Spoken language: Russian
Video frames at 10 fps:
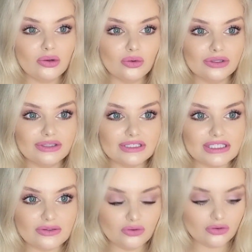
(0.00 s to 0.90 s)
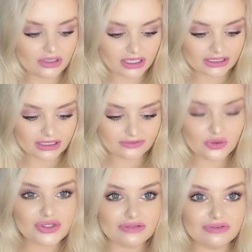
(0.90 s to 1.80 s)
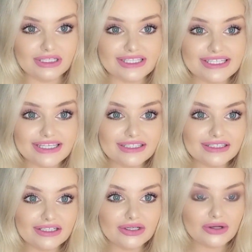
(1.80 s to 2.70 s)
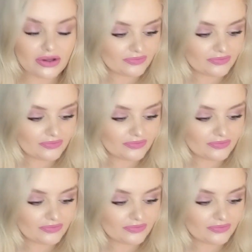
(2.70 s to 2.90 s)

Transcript: от Dior. Она в розовых оттенках.